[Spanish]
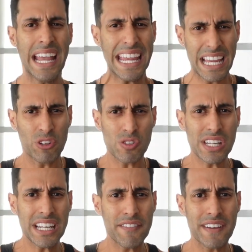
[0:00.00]
¿Y esto
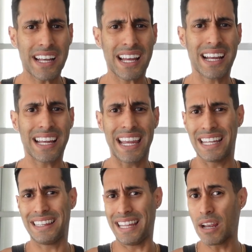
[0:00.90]
significa
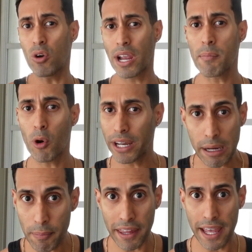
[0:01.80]
que tengo que
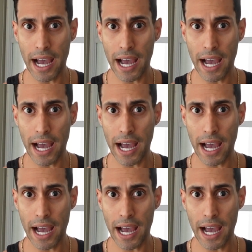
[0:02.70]
morirme de